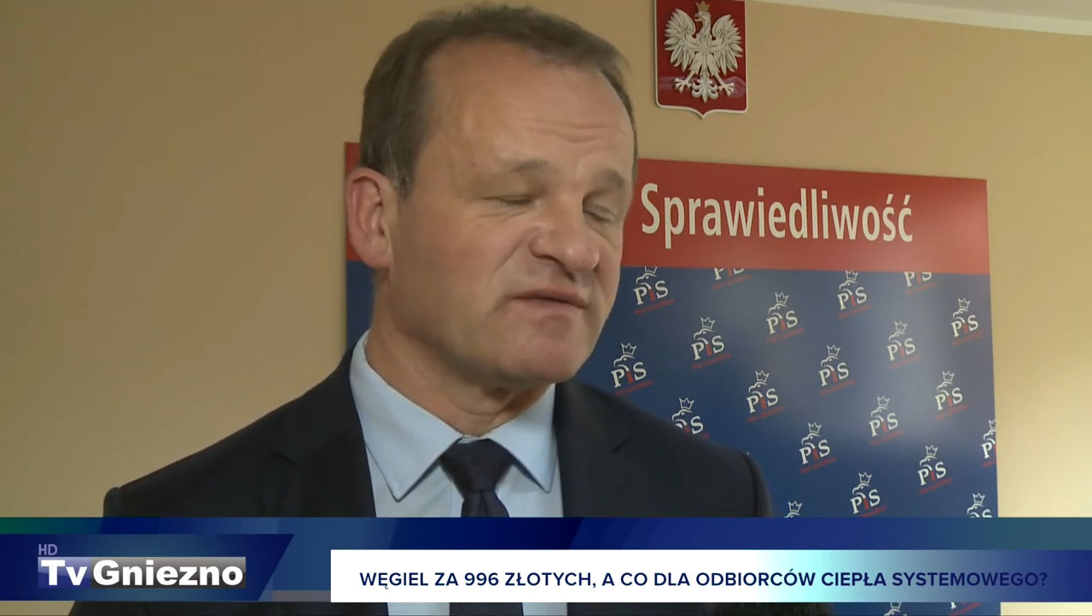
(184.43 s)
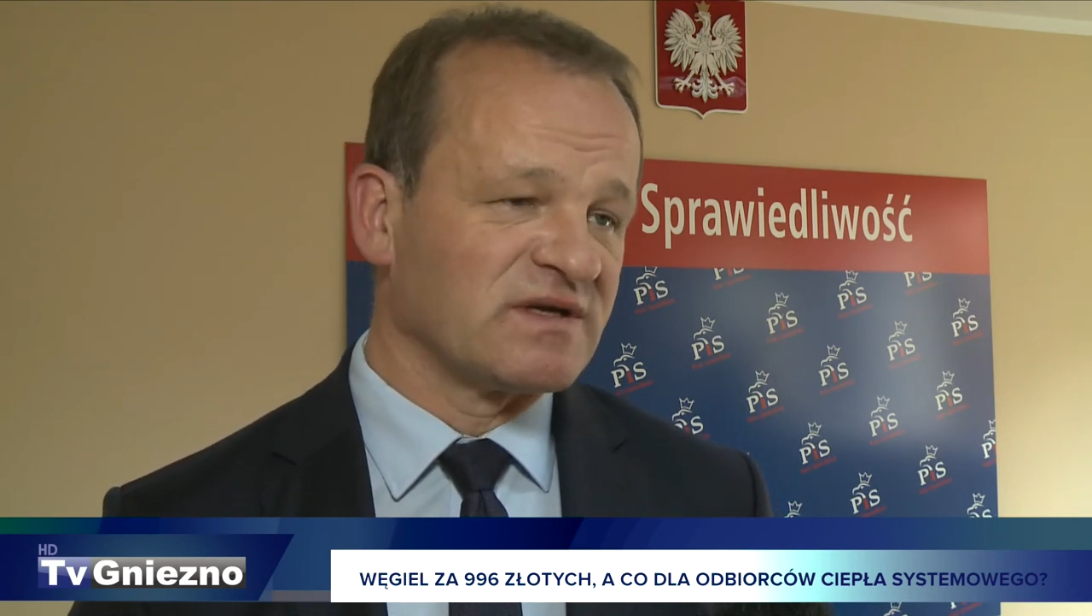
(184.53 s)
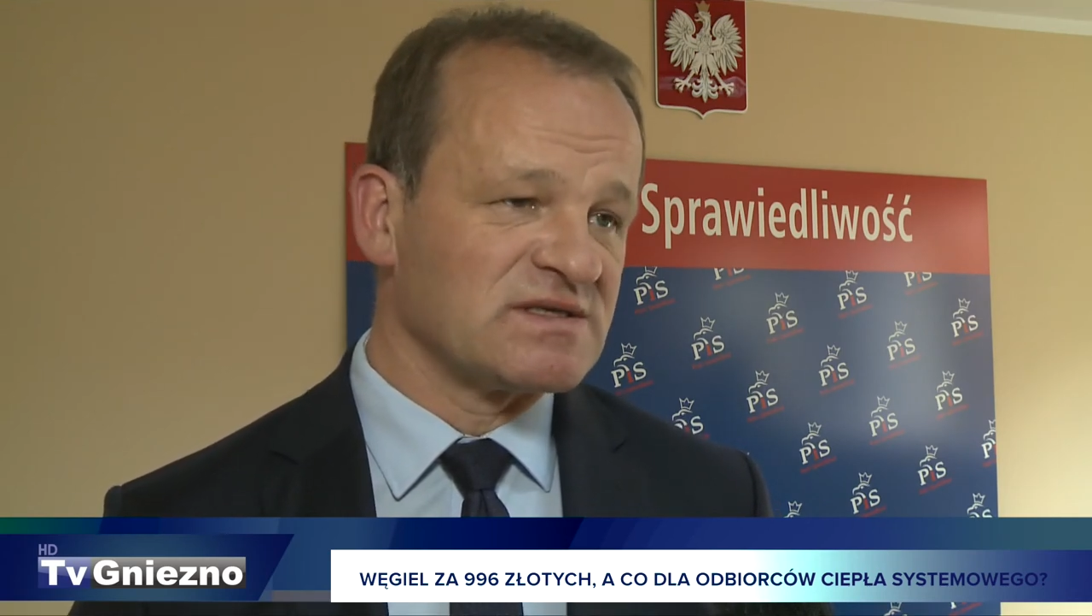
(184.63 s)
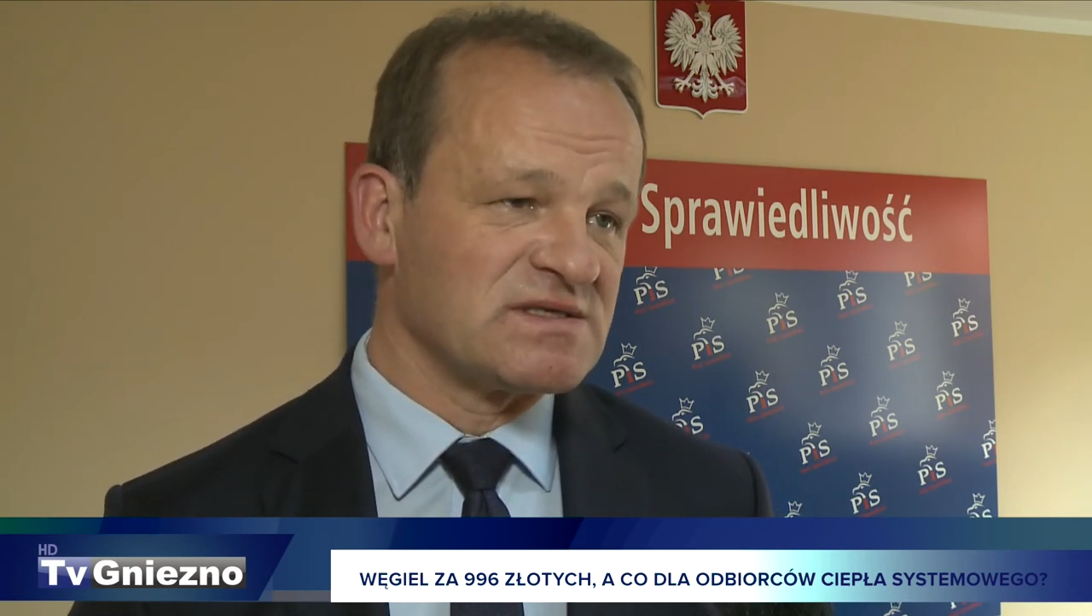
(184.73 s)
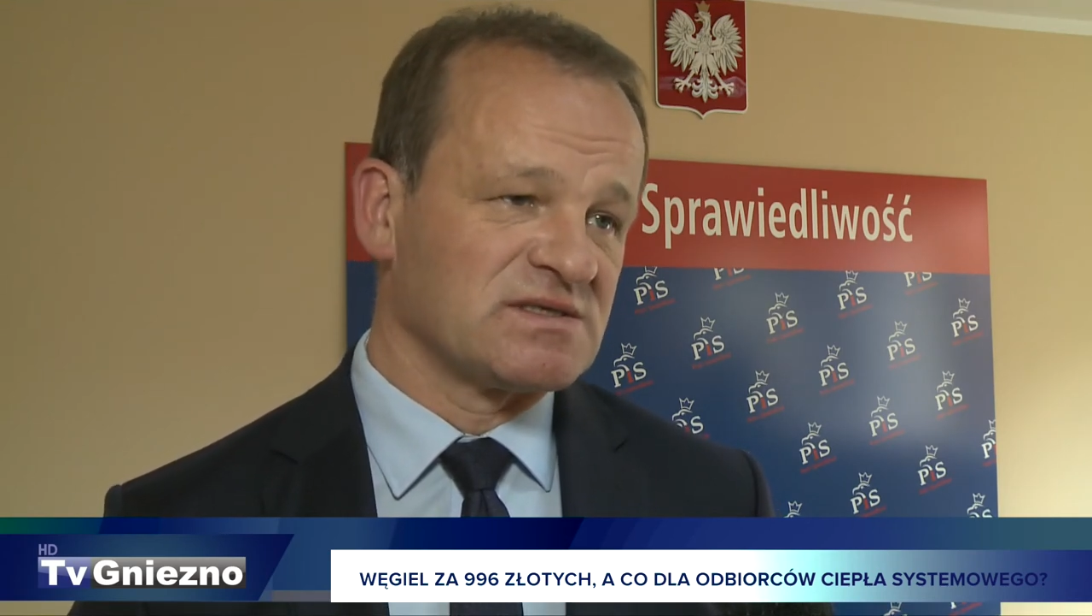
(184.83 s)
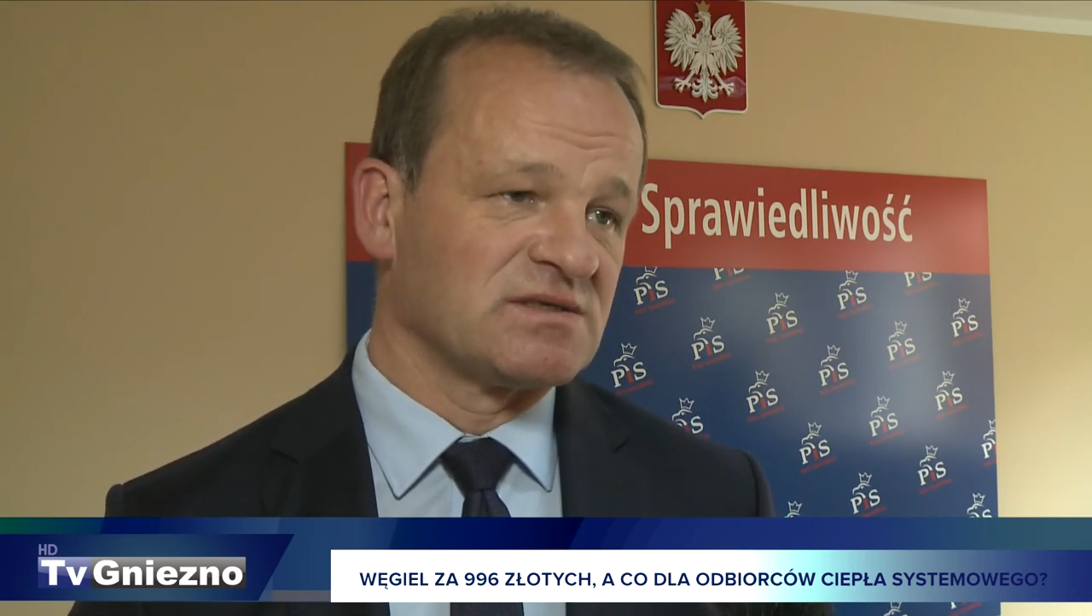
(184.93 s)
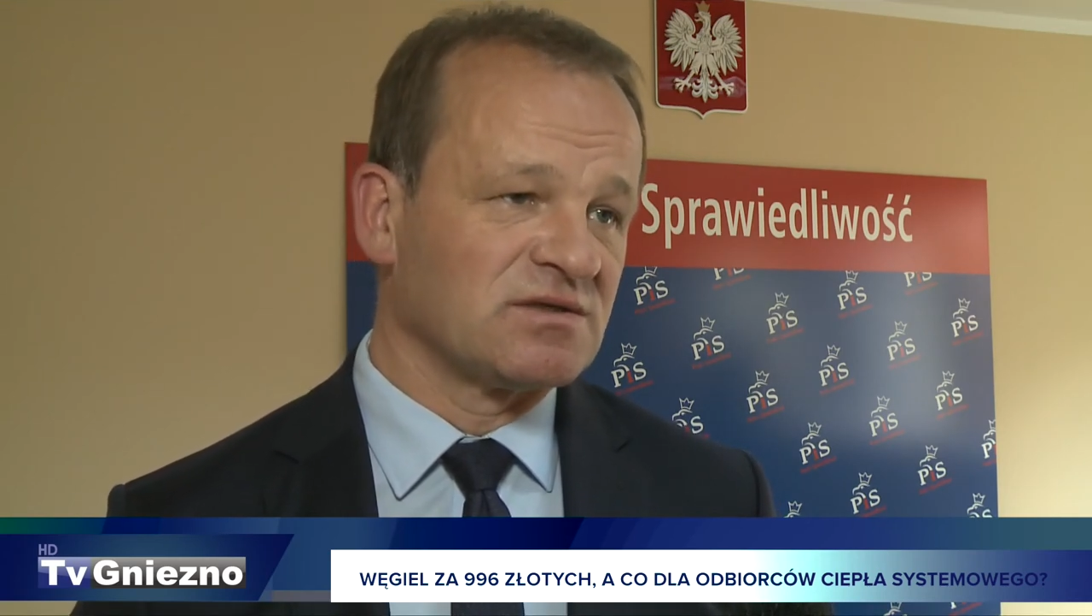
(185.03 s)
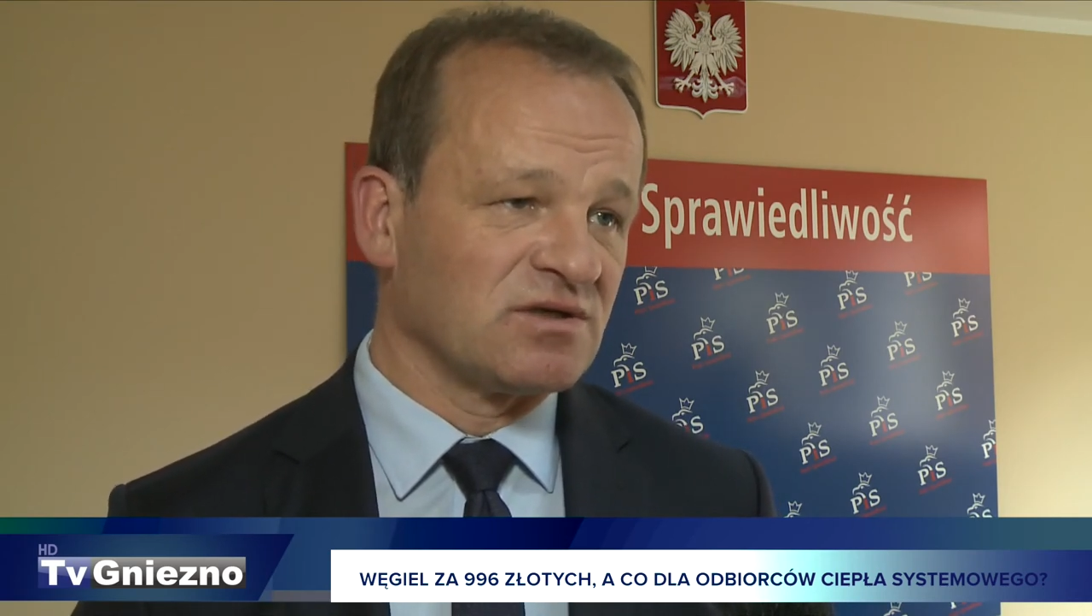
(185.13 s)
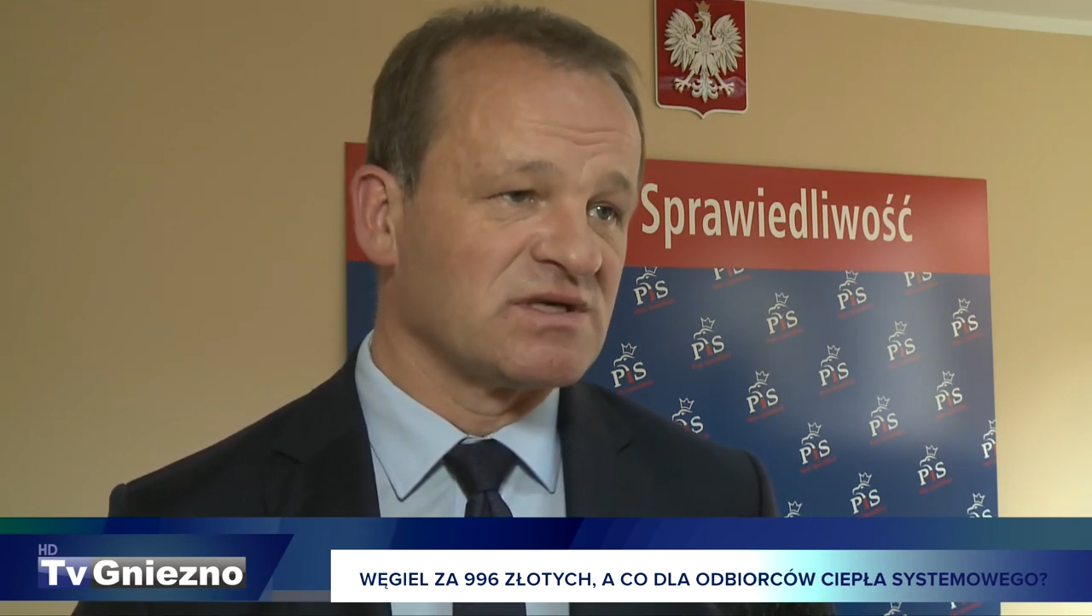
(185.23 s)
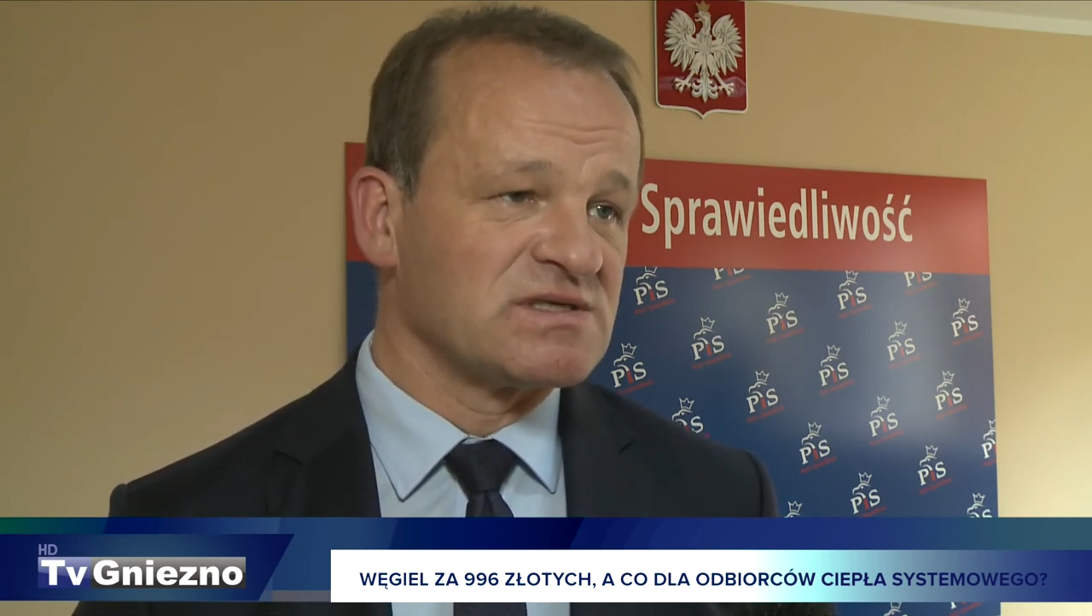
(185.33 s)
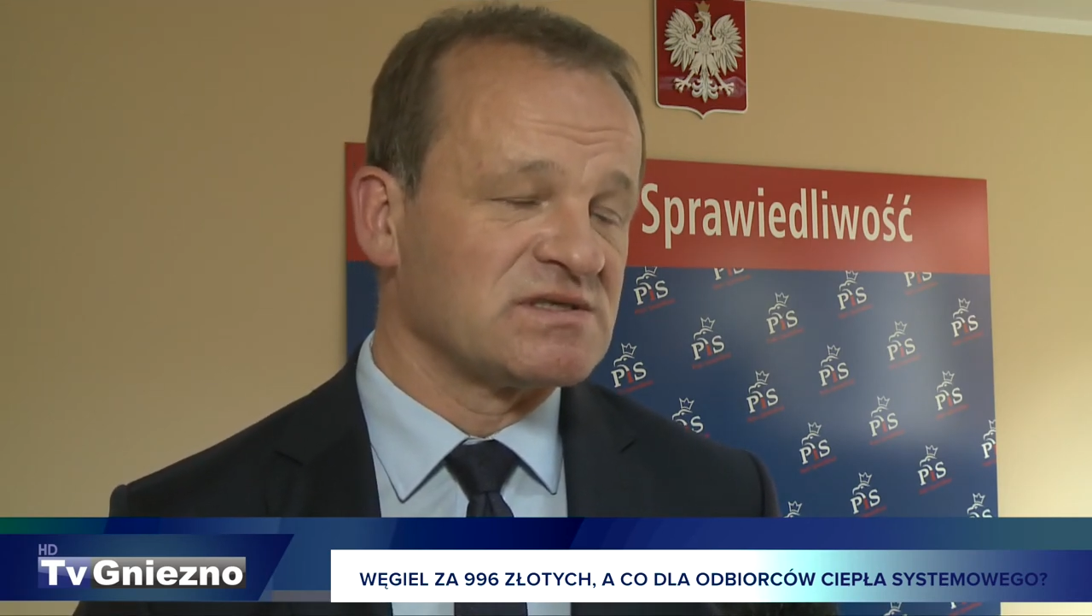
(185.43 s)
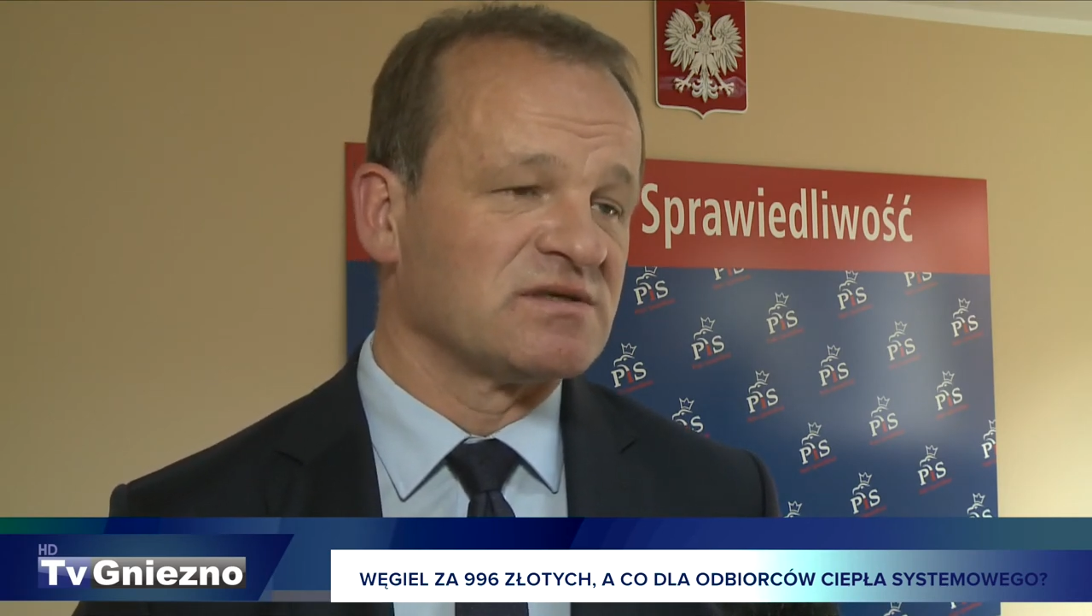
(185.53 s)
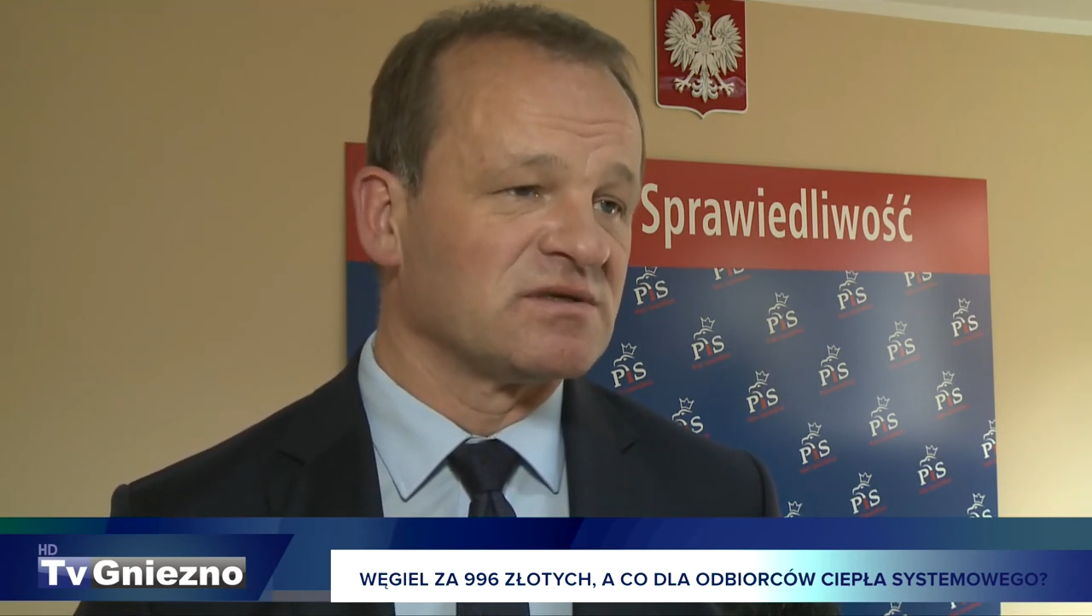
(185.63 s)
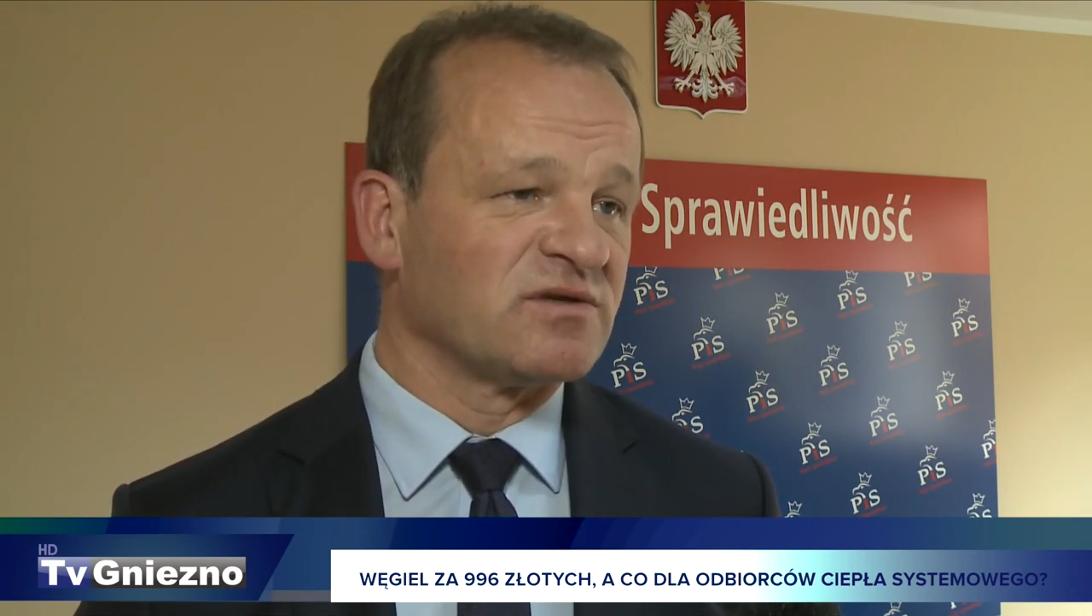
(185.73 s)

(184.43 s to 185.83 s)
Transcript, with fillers: więc to jest